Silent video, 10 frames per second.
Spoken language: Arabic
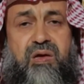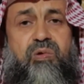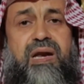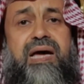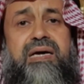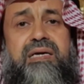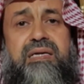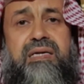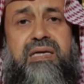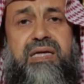
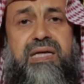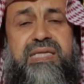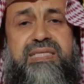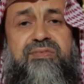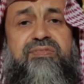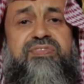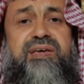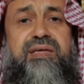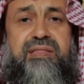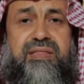ولكن
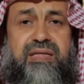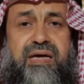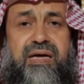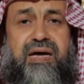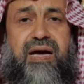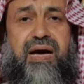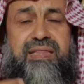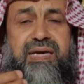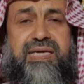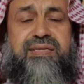تنفيذ
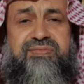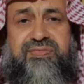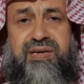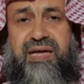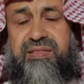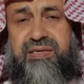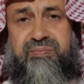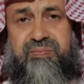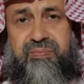هذا الهدف العظيم